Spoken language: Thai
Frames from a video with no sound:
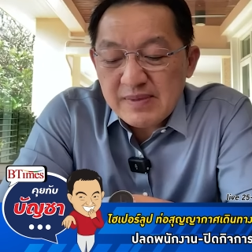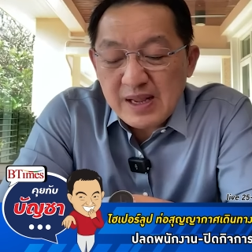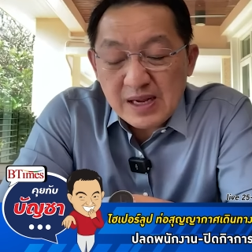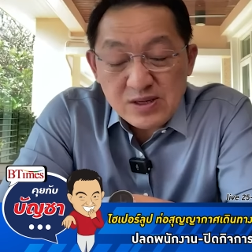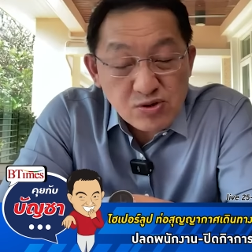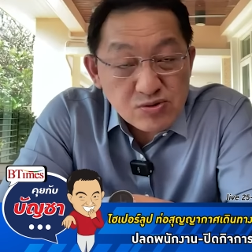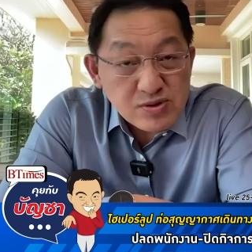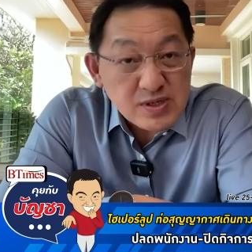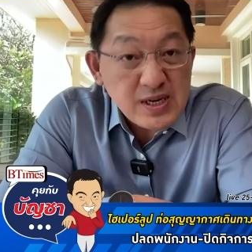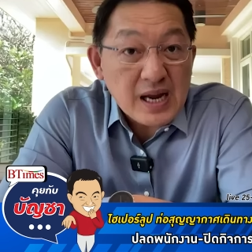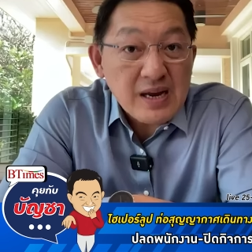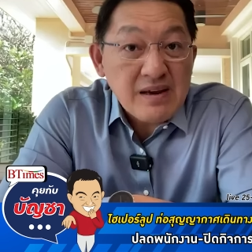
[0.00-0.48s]

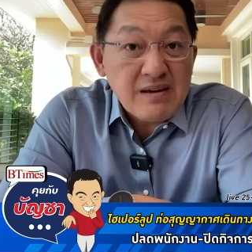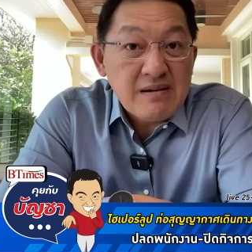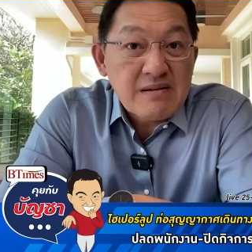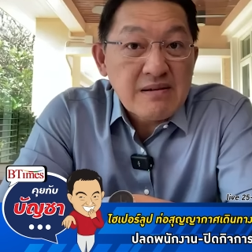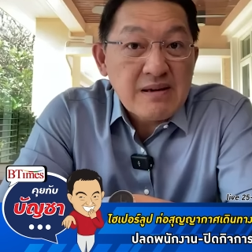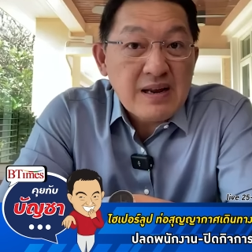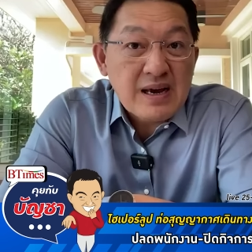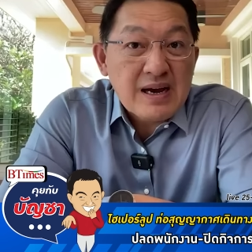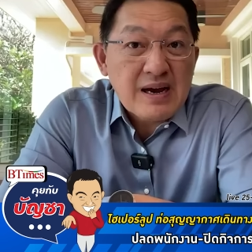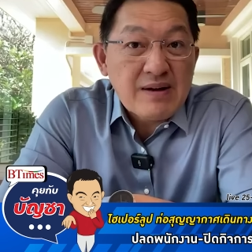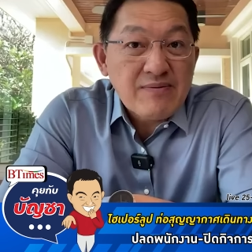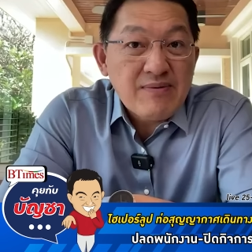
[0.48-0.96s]
น่าสนใจ
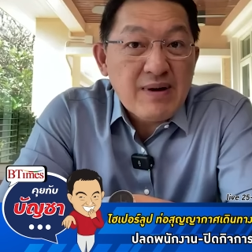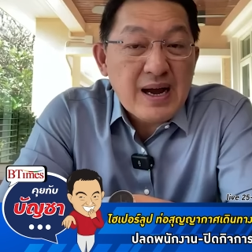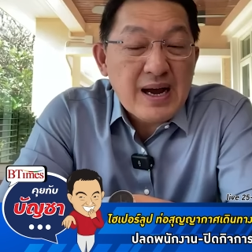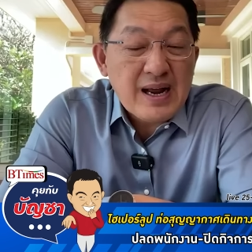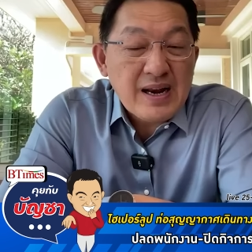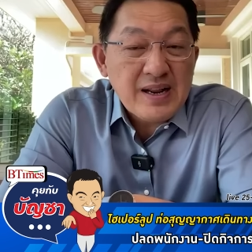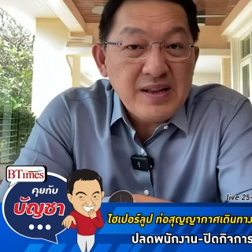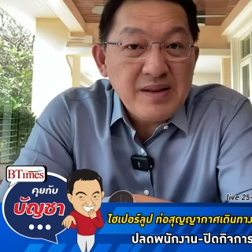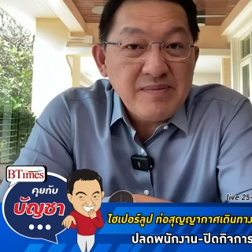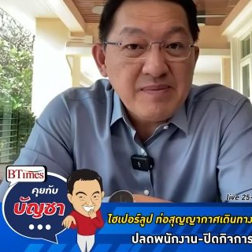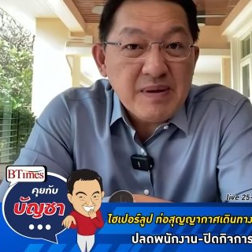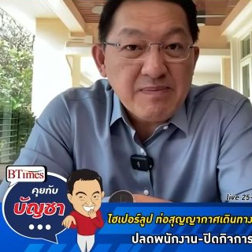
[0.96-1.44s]
นะครับว่า
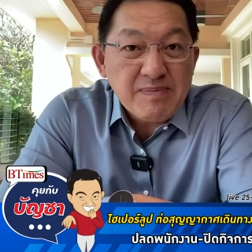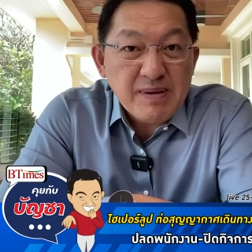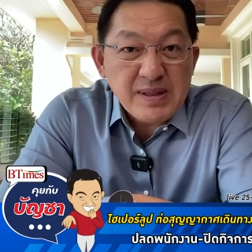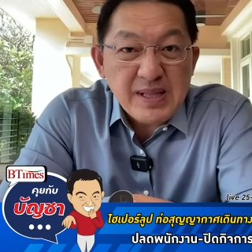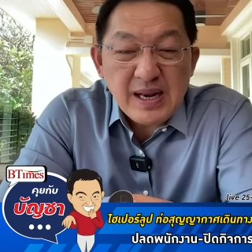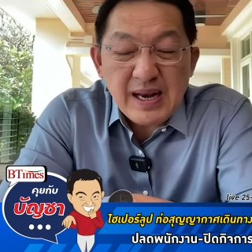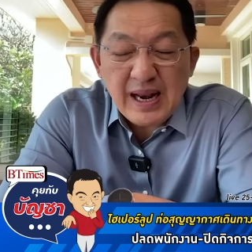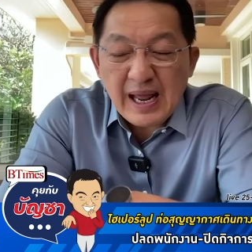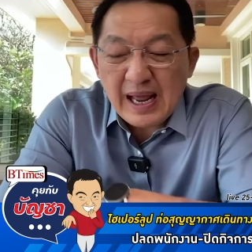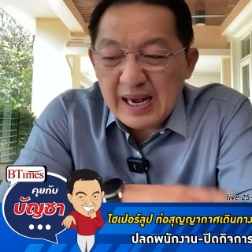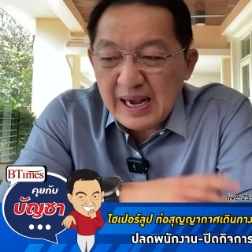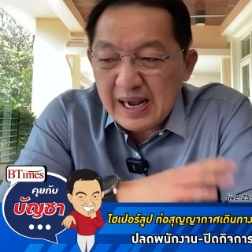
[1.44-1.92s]
อะไรที่มันพั
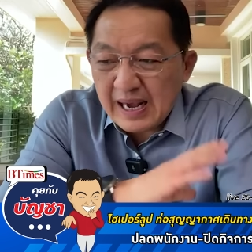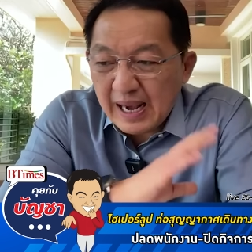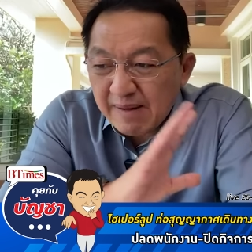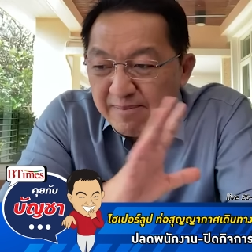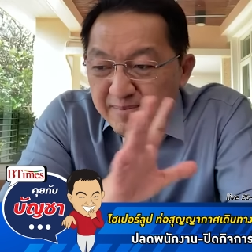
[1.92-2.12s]
ฒนา